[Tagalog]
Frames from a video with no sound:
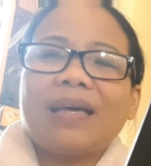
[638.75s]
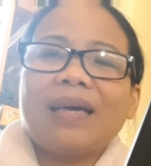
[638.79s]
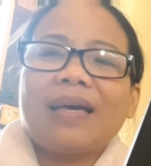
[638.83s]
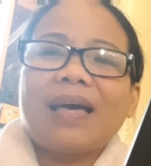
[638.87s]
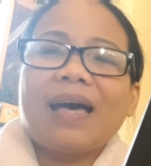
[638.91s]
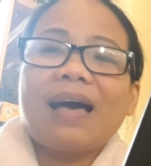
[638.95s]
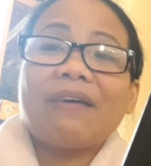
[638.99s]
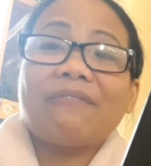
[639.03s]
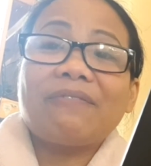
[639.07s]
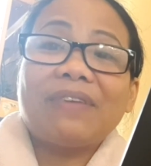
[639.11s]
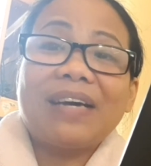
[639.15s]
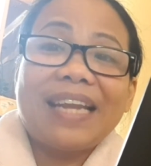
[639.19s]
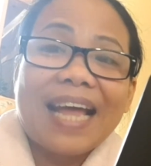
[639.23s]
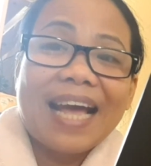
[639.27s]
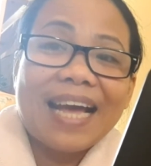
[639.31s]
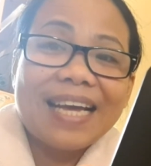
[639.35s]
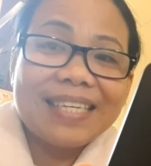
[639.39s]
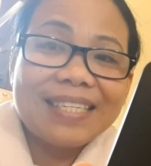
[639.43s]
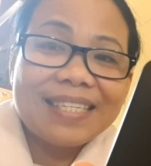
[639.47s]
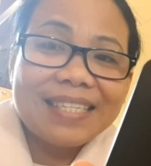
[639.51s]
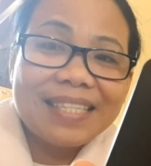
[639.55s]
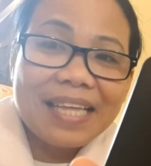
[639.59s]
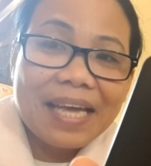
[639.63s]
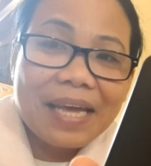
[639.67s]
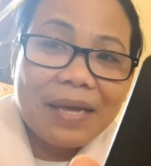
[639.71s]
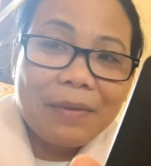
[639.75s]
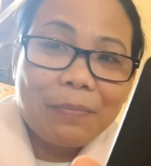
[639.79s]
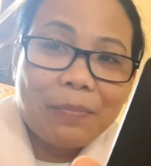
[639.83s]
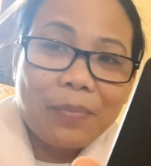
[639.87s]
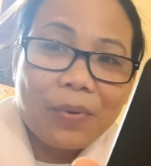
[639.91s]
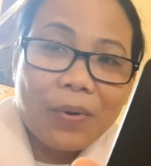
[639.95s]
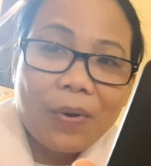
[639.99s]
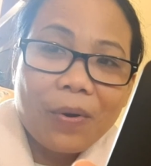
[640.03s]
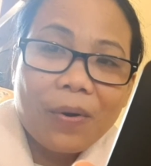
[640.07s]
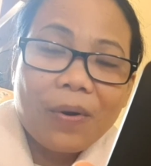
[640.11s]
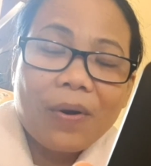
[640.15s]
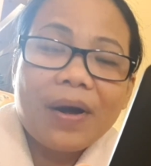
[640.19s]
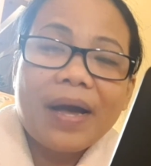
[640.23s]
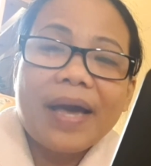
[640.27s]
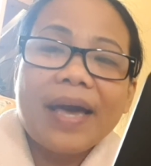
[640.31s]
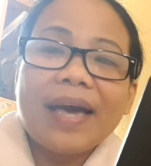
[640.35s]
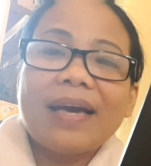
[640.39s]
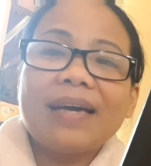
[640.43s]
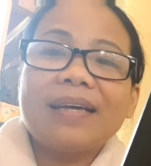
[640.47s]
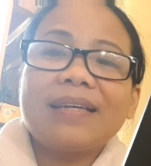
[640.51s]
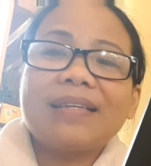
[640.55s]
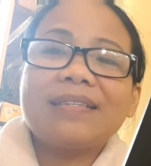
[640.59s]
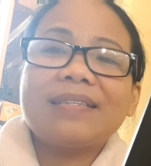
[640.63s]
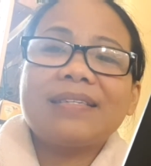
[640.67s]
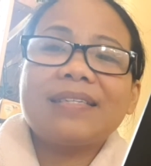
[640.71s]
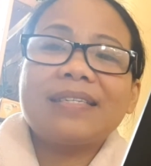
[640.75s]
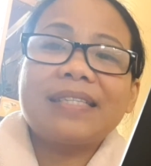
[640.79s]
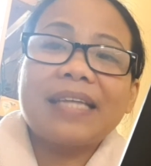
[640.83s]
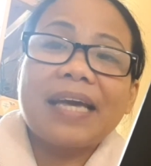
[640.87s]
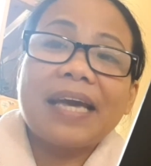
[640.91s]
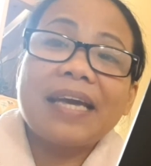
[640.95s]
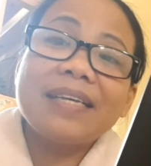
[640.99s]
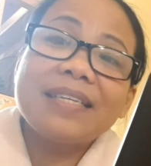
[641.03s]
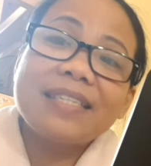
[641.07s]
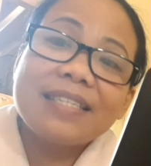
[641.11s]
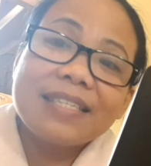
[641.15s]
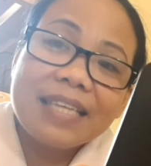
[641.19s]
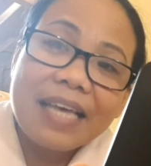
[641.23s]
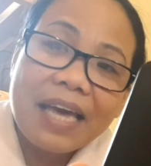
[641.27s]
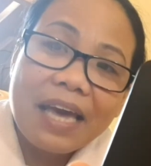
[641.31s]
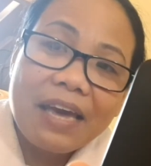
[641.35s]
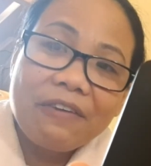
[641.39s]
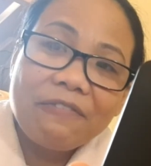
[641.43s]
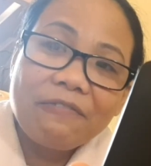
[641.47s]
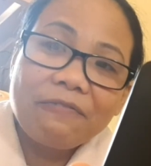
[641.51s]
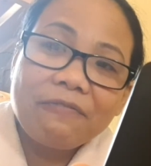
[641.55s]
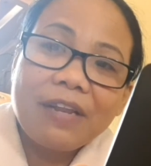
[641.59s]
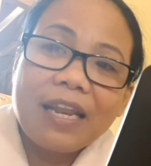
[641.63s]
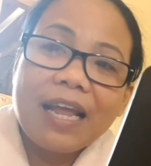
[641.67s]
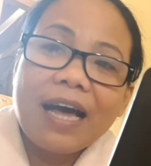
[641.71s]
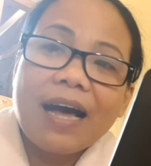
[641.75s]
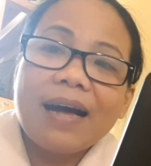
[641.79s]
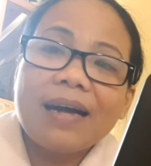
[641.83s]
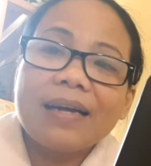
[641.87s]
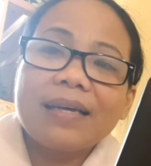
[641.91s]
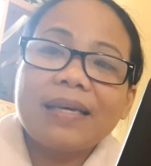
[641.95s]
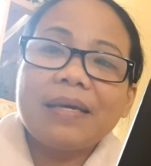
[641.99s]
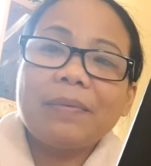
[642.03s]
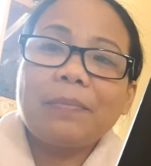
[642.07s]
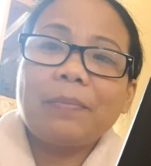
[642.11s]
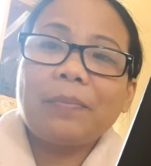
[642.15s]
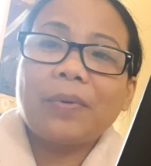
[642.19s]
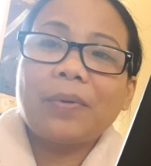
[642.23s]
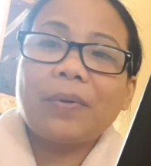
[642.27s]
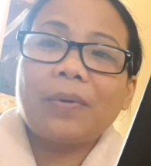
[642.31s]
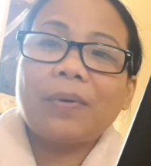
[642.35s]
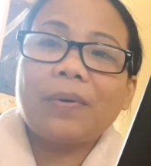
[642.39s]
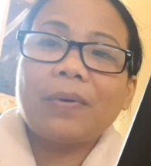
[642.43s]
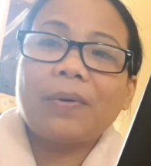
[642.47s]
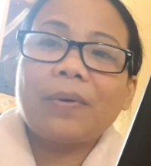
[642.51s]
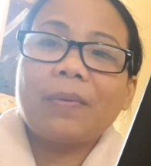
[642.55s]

have a nice day po and stay safe lagi po